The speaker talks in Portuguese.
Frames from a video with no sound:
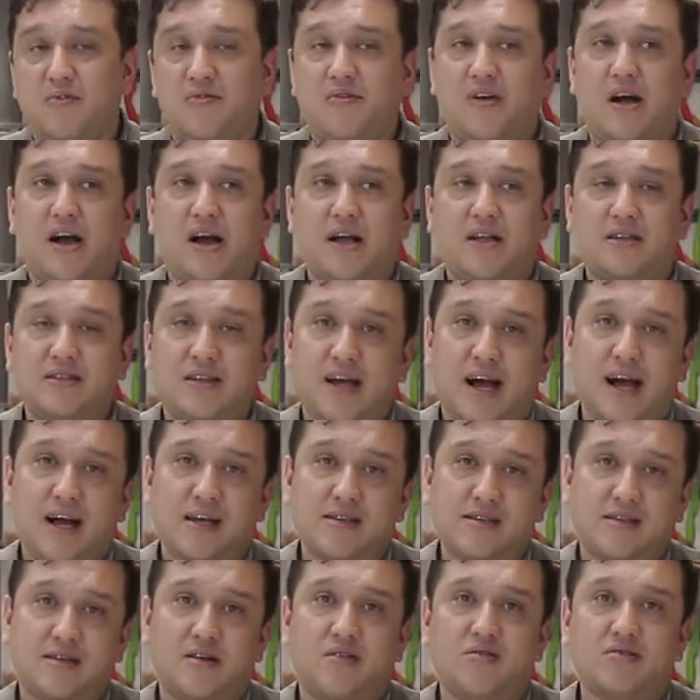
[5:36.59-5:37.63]
vai, na
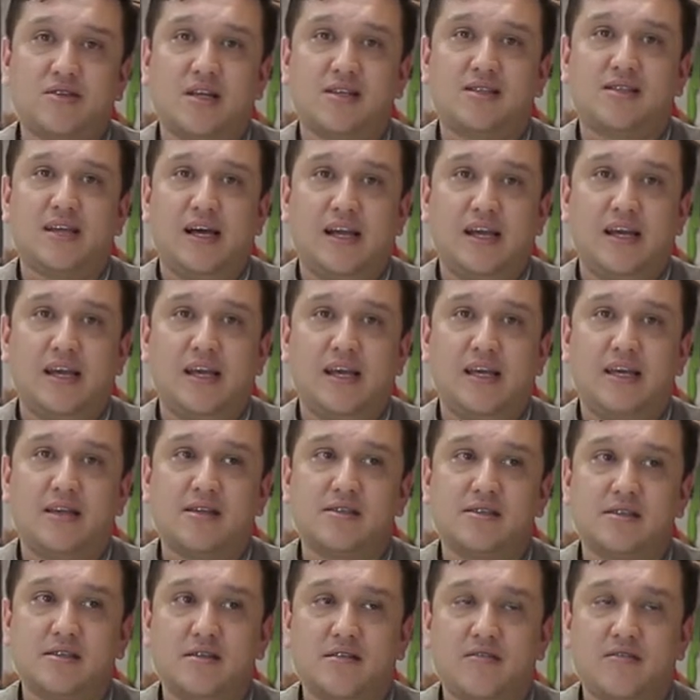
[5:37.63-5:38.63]
ração das galinhas,